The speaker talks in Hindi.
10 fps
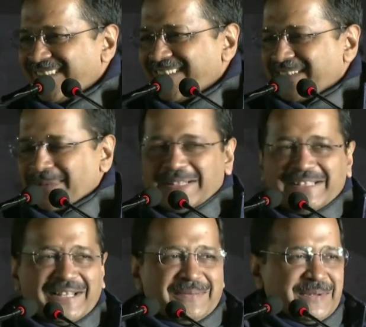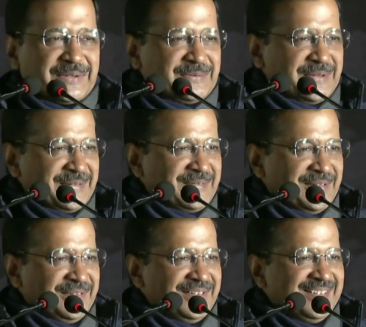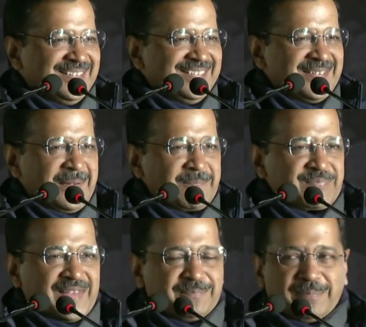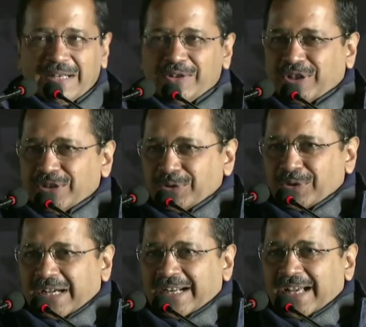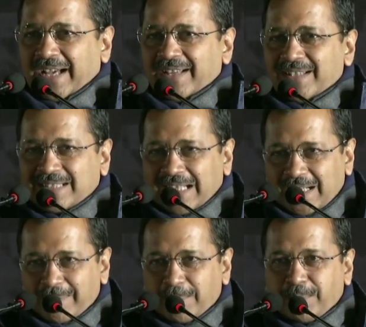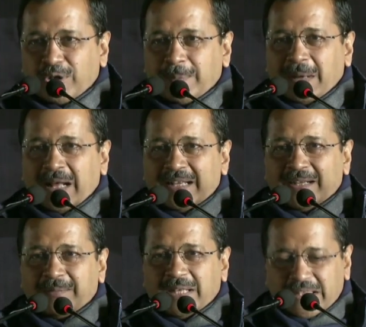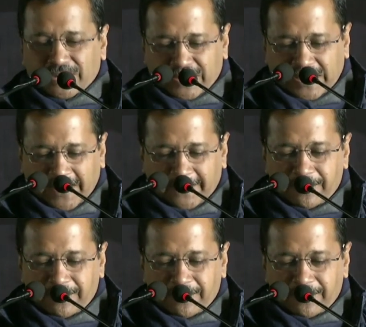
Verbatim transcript: सबसे ज्यादा भोगी मैं हूं पॉल्यूशन दूर करना है इसके लिए भी पूरी प्लानिंग हमने की हुई है